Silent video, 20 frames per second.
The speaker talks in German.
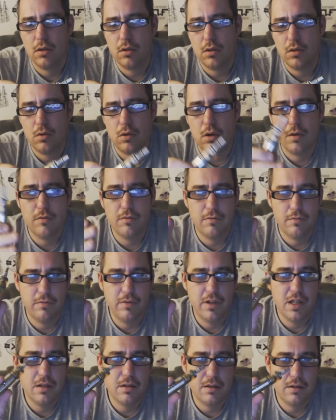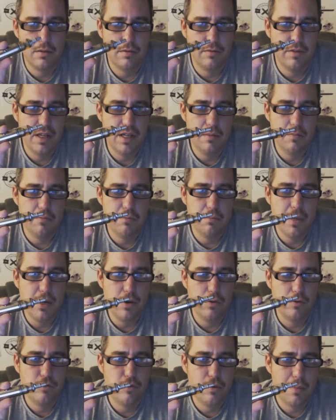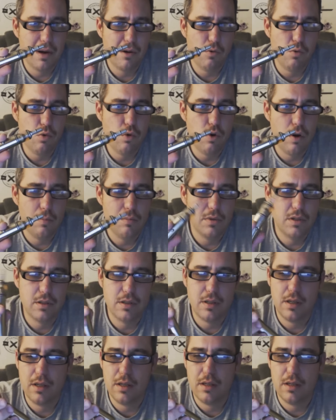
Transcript: ne, oder wenn, ich, wenn die Meldung vom Akku kommt,